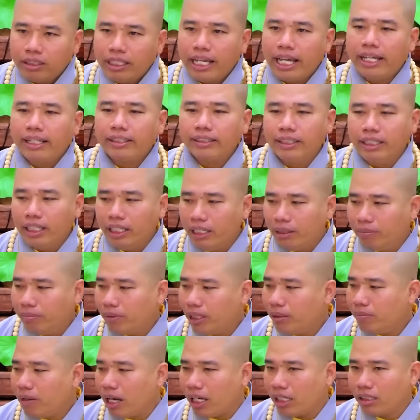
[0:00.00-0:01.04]
trang điểm
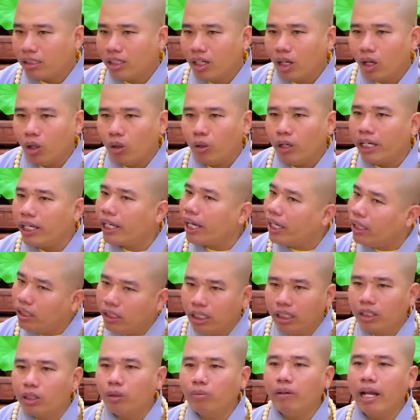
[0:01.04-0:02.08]
hay bận đồ hay cái gì